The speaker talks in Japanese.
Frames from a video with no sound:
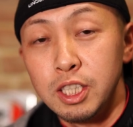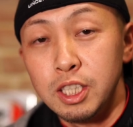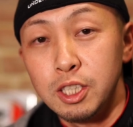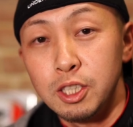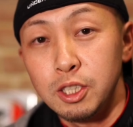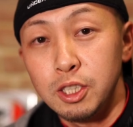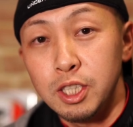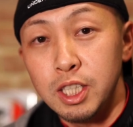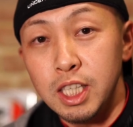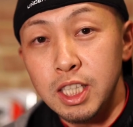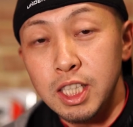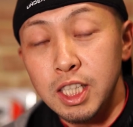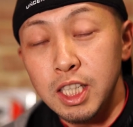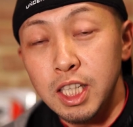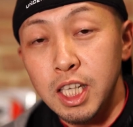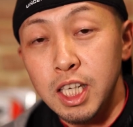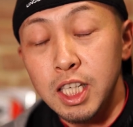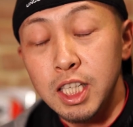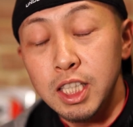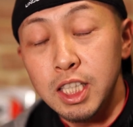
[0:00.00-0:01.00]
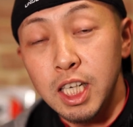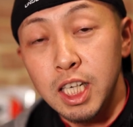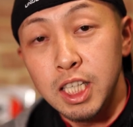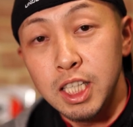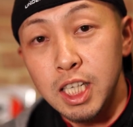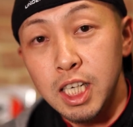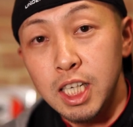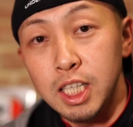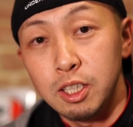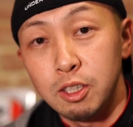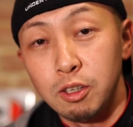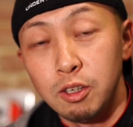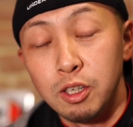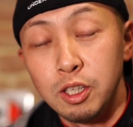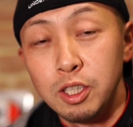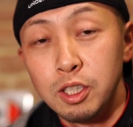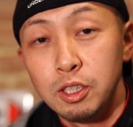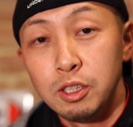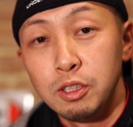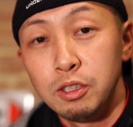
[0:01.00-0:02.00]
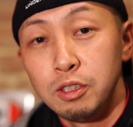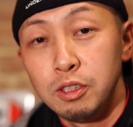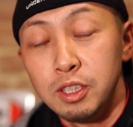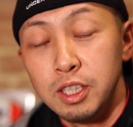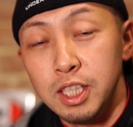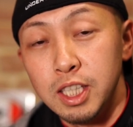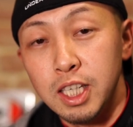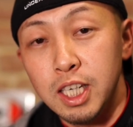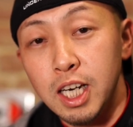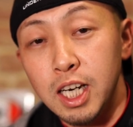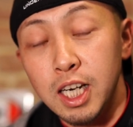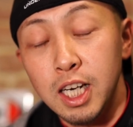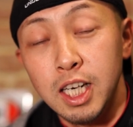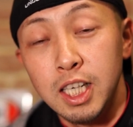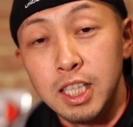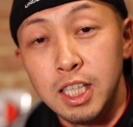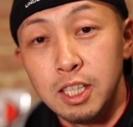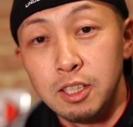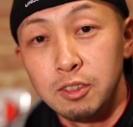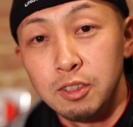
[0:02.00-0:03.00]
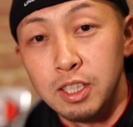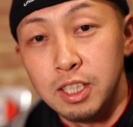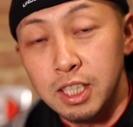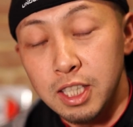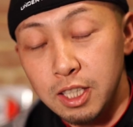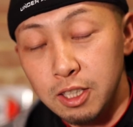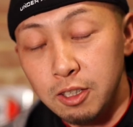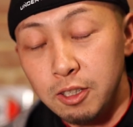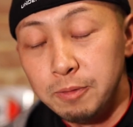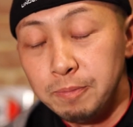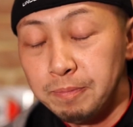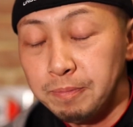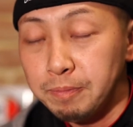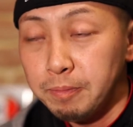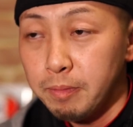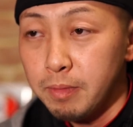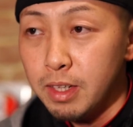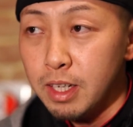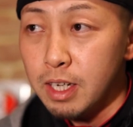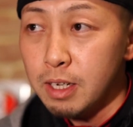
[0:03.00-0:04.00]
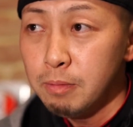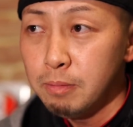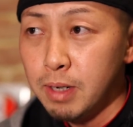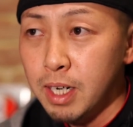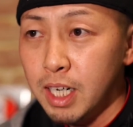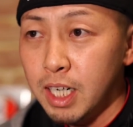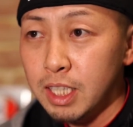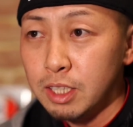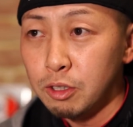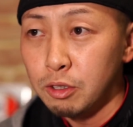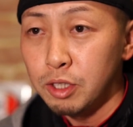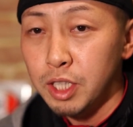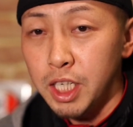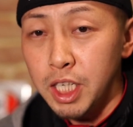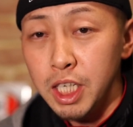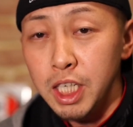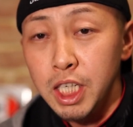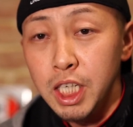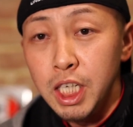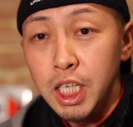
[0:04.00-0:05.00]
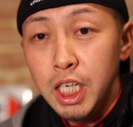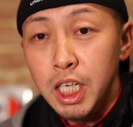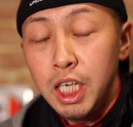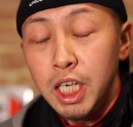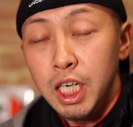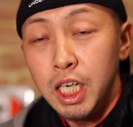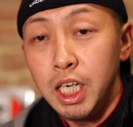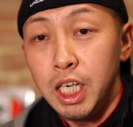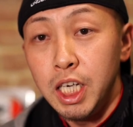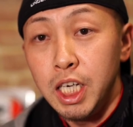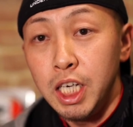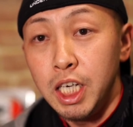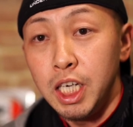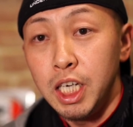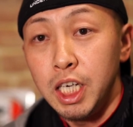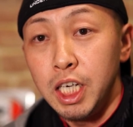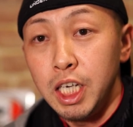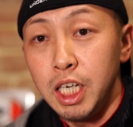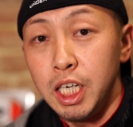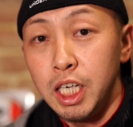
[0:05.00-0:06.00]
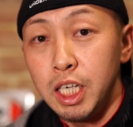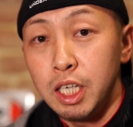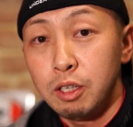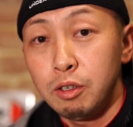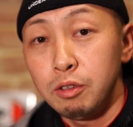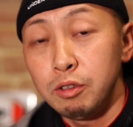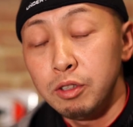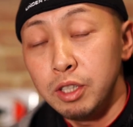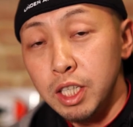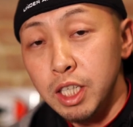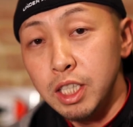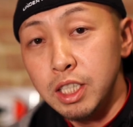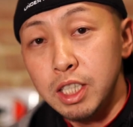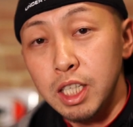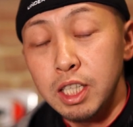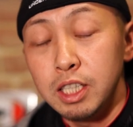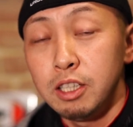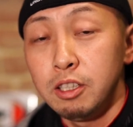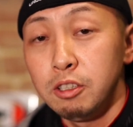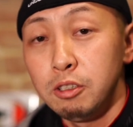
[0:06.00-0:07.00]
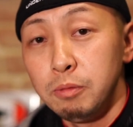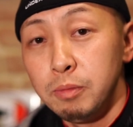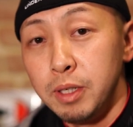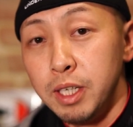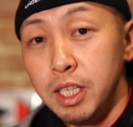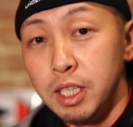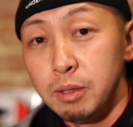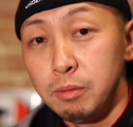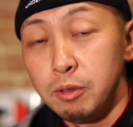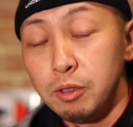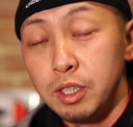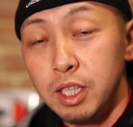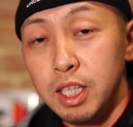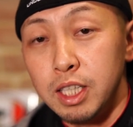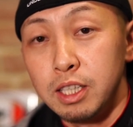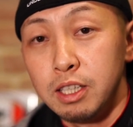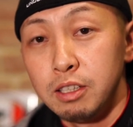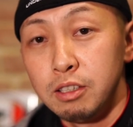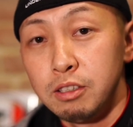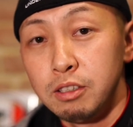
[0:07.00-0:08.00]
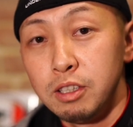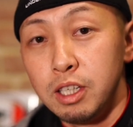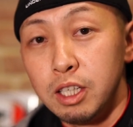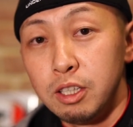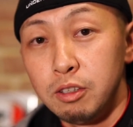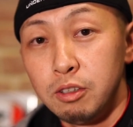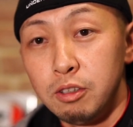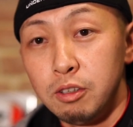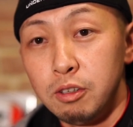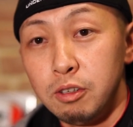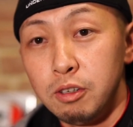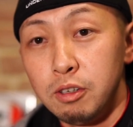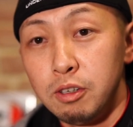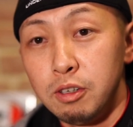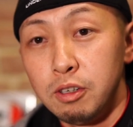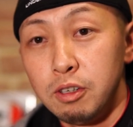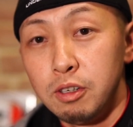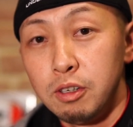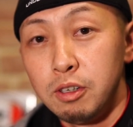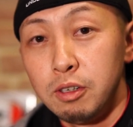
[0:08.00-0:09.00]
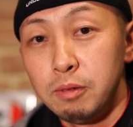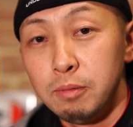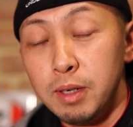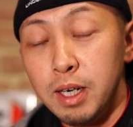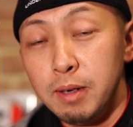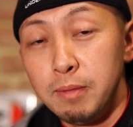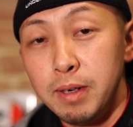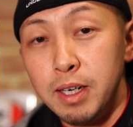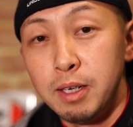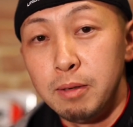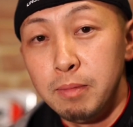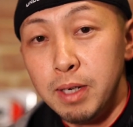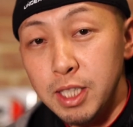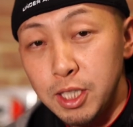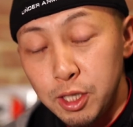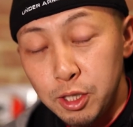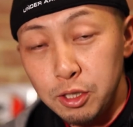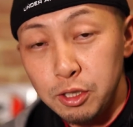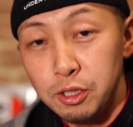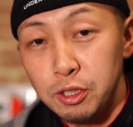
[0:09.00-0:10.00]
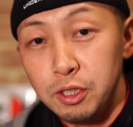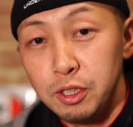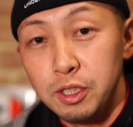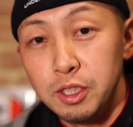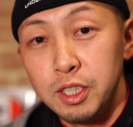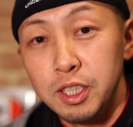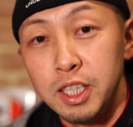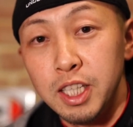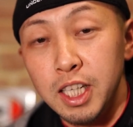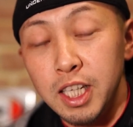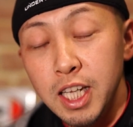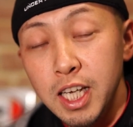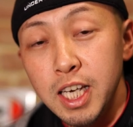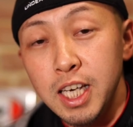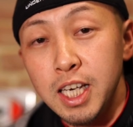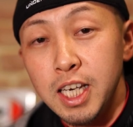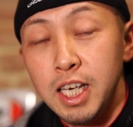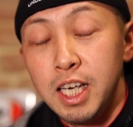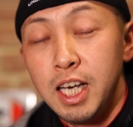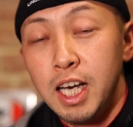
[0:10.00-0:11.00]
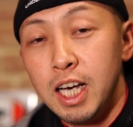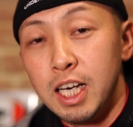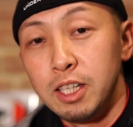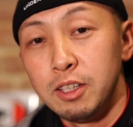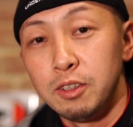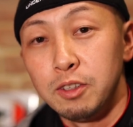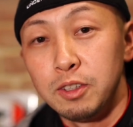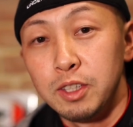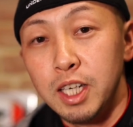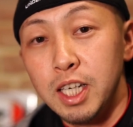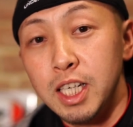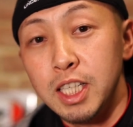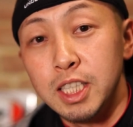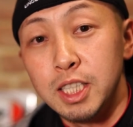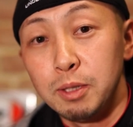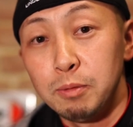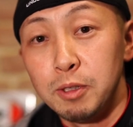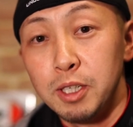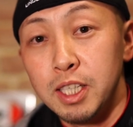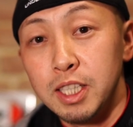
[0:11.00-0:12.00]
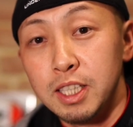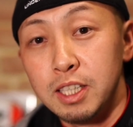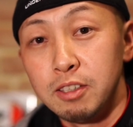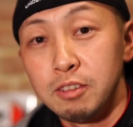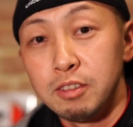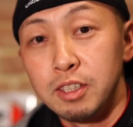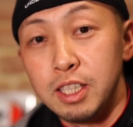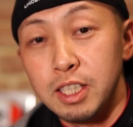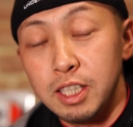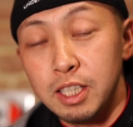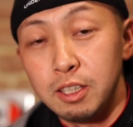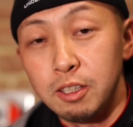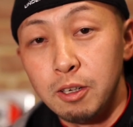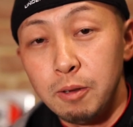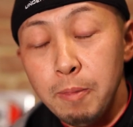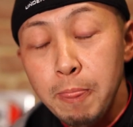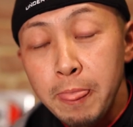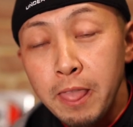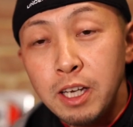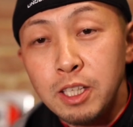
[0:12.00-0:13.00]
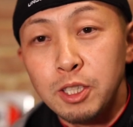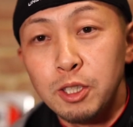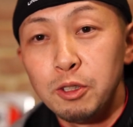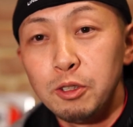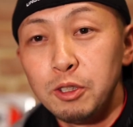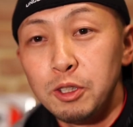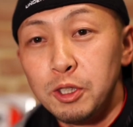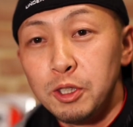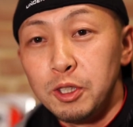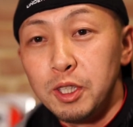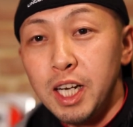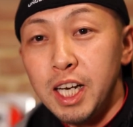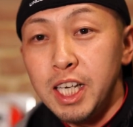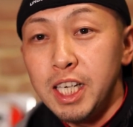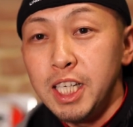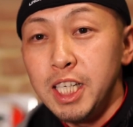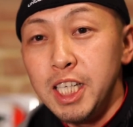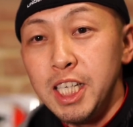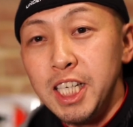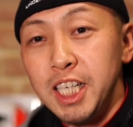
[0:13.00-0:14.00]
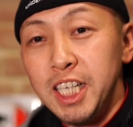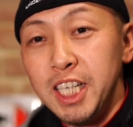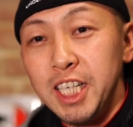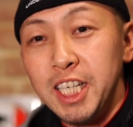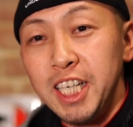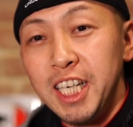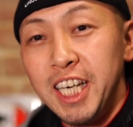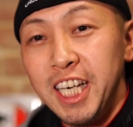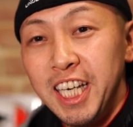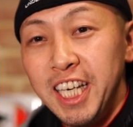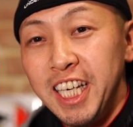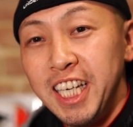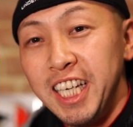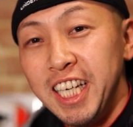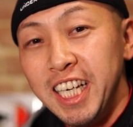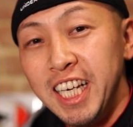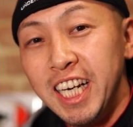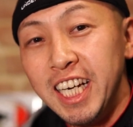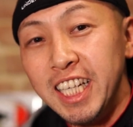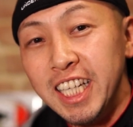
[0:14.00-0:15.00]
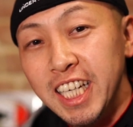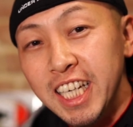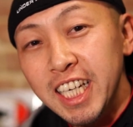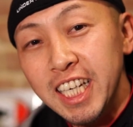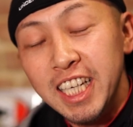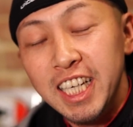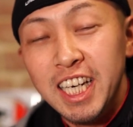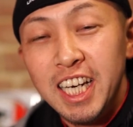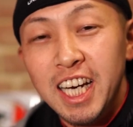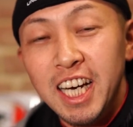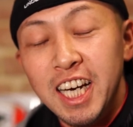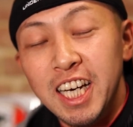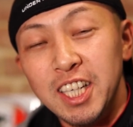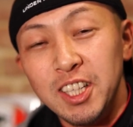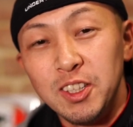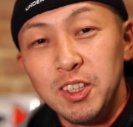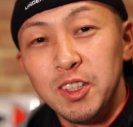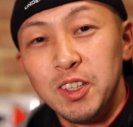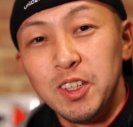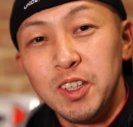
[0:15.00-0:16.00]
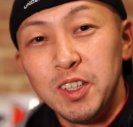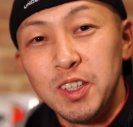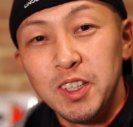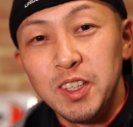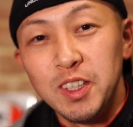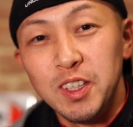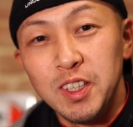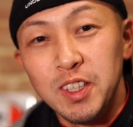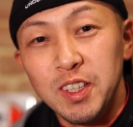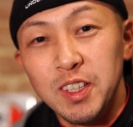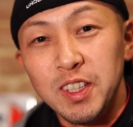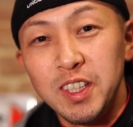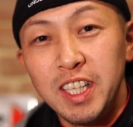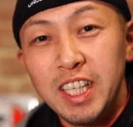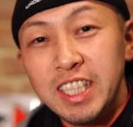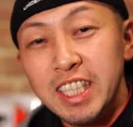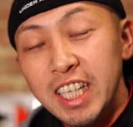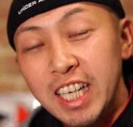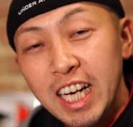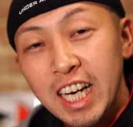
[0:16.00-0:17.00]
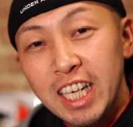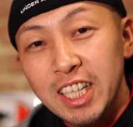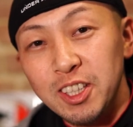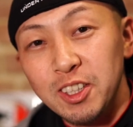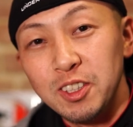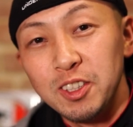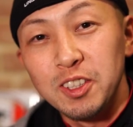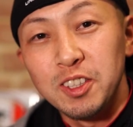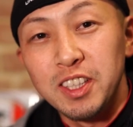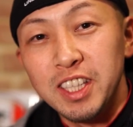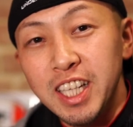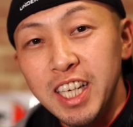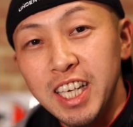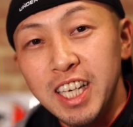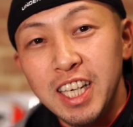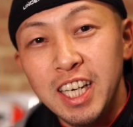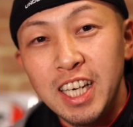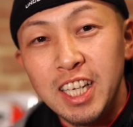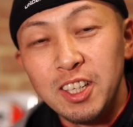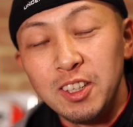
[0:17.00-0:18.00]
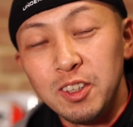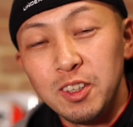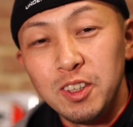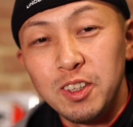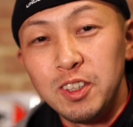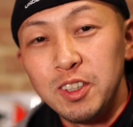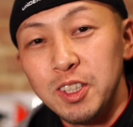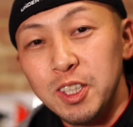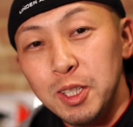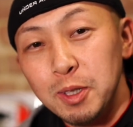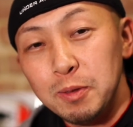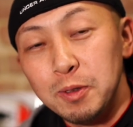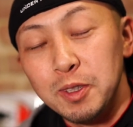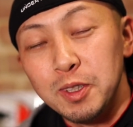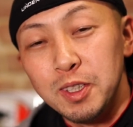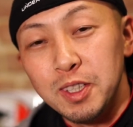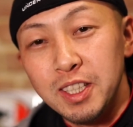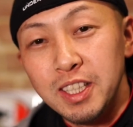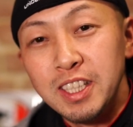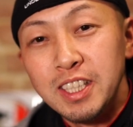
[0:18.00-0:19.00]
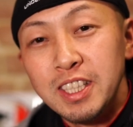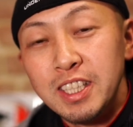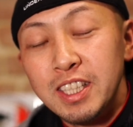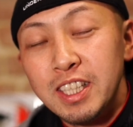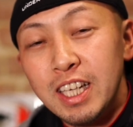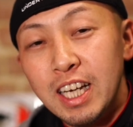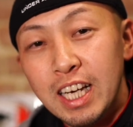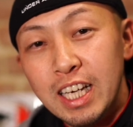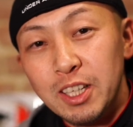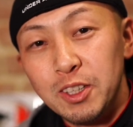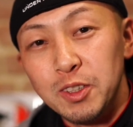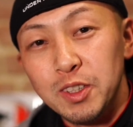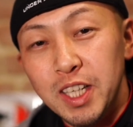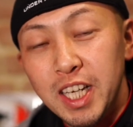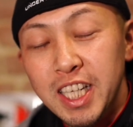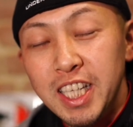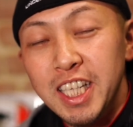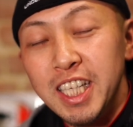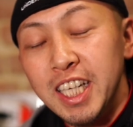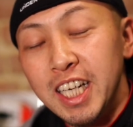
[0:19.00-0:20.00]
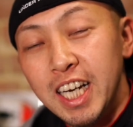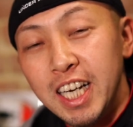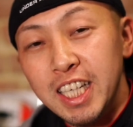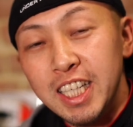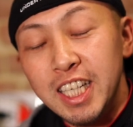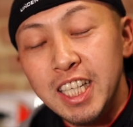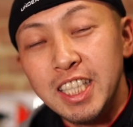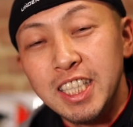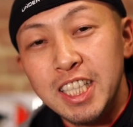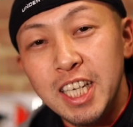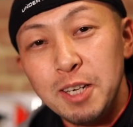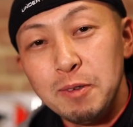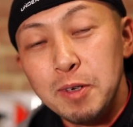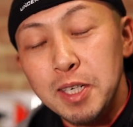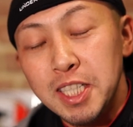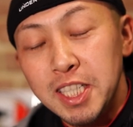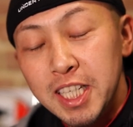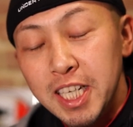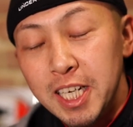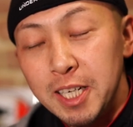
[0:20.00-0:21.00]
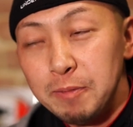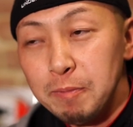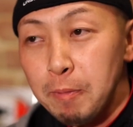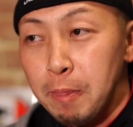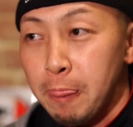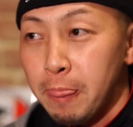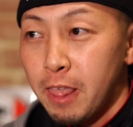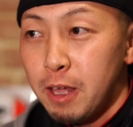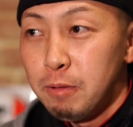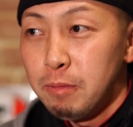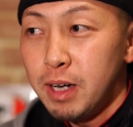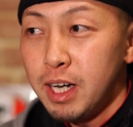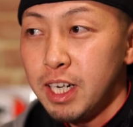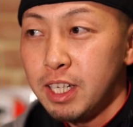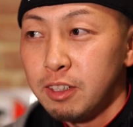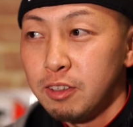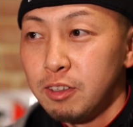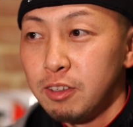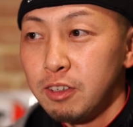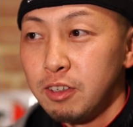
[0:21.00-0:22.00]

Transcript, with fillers: 実させていきたいなというふうに考えてるんですけど、まあ、あとね、えこのね、チャンネル名にもなってる、あのまあまあ、マッスルでね、あの、やらせてもらってるんですけど、その由来がね、あのー、なぜかっていうのはね、あのー、人も、あの、何人かいらっしゃいまして、まあ、あ